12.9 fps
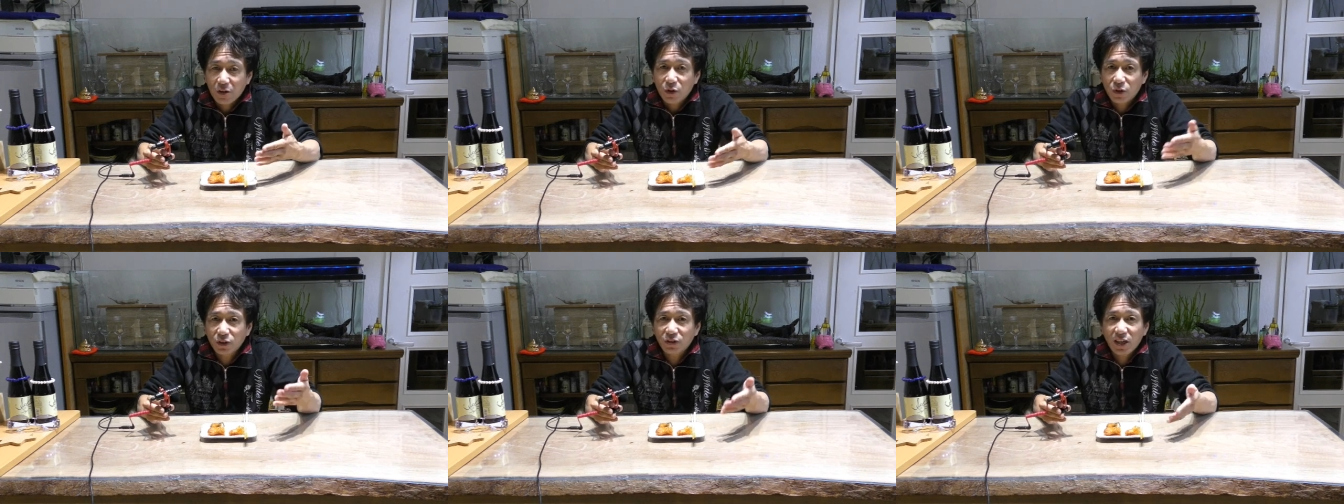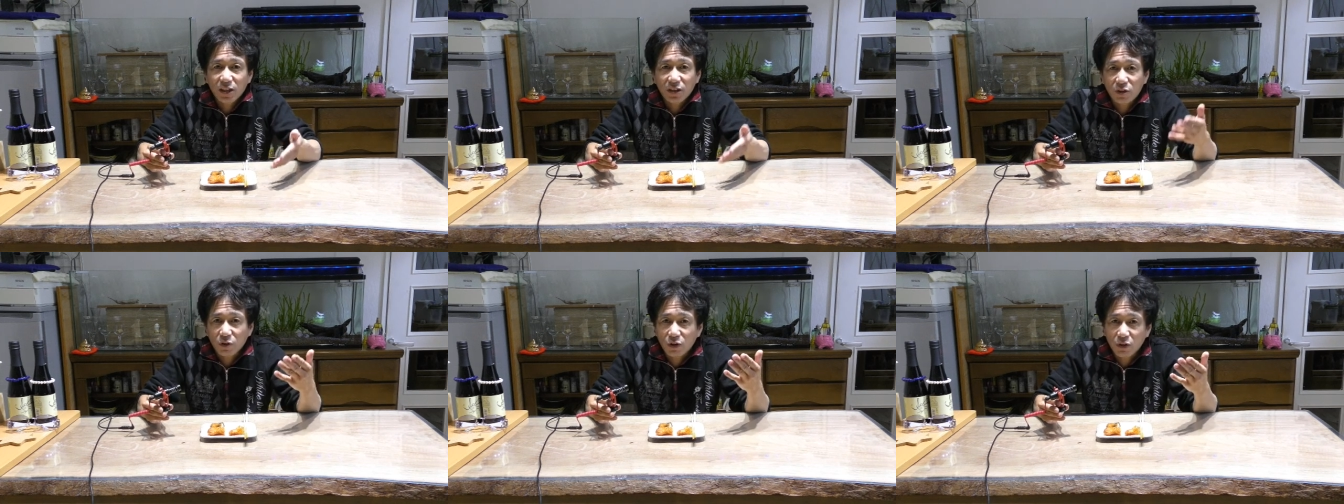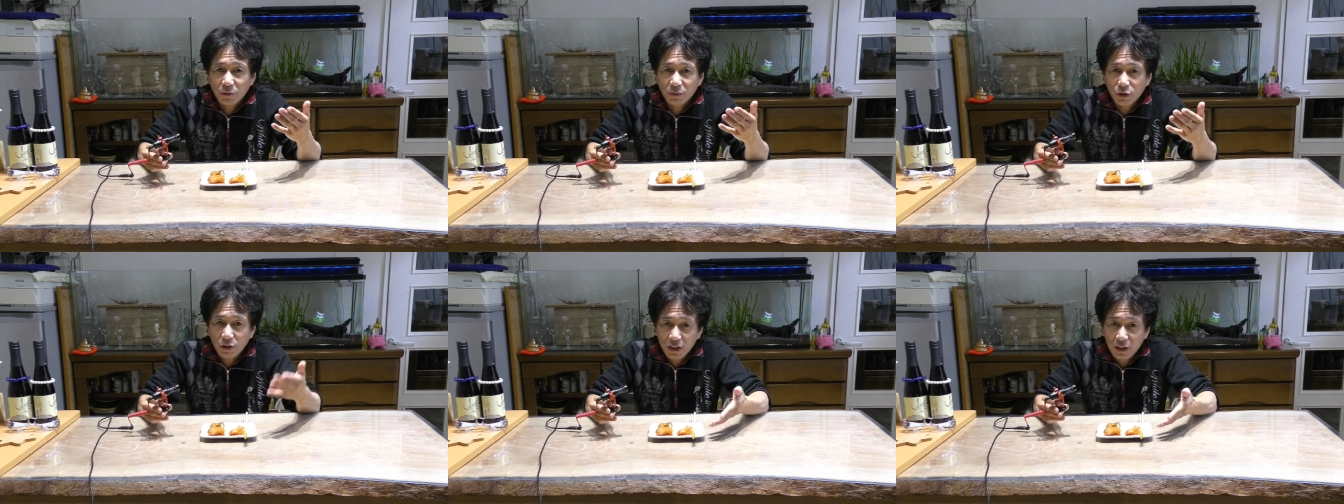本来のこの
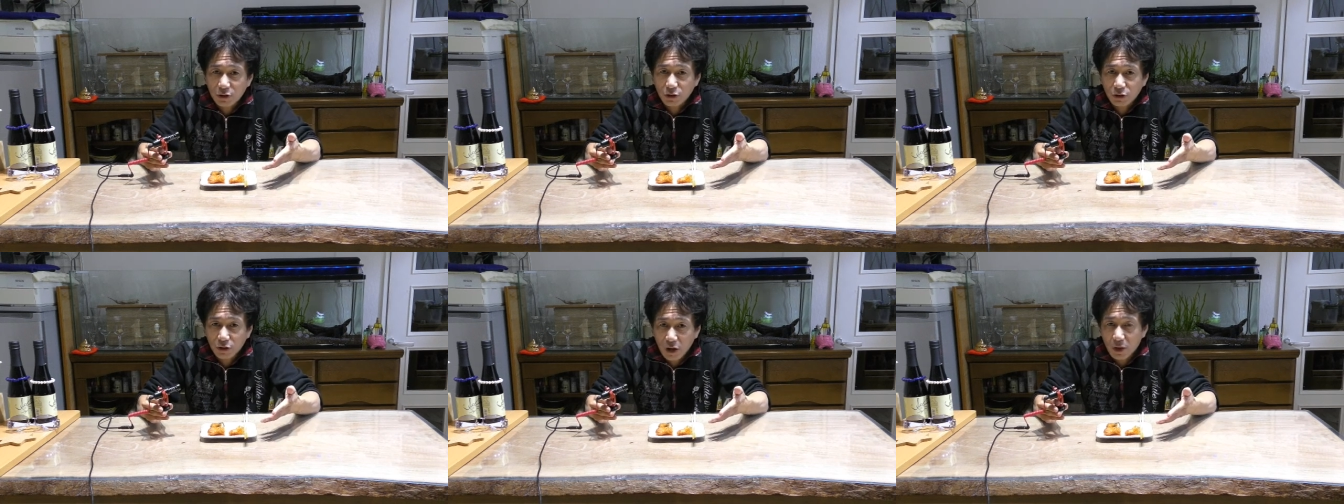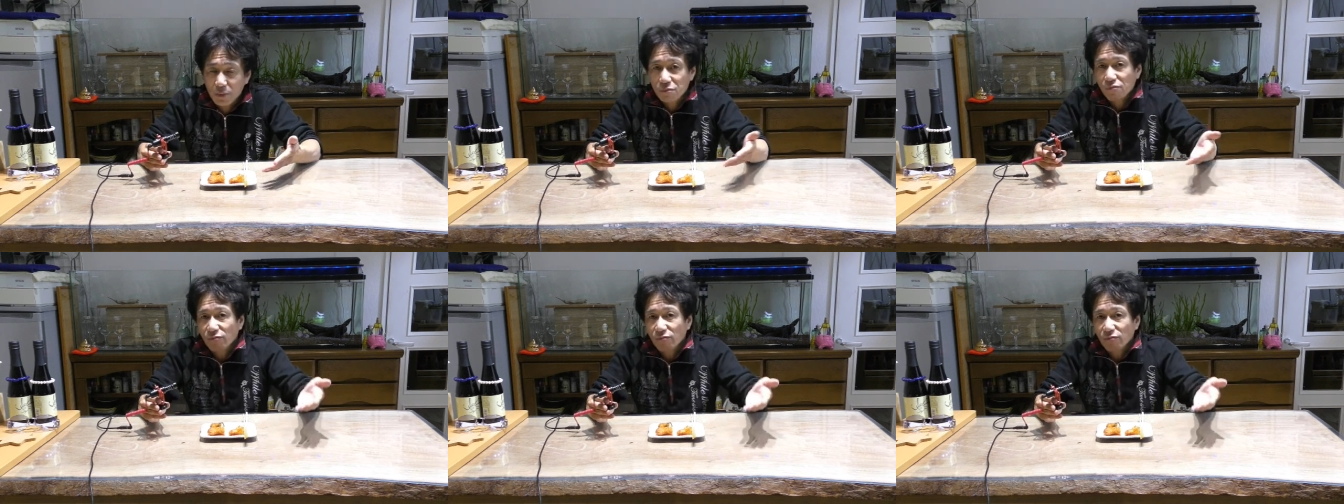鶏肉と